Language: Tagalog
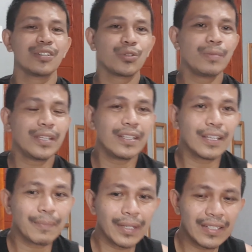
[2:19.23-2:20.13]

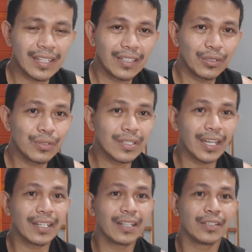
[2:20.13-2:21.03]
kumikita pala sila doon sa
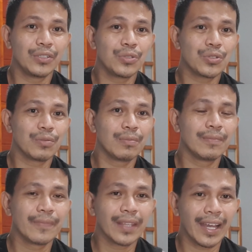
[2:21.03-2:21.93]
kanilang YouTube
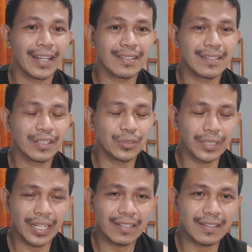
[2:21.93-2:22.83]
ads,
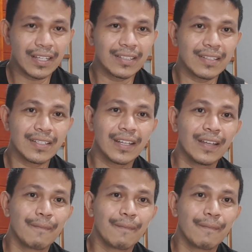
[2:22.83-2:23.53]
Google AdSense.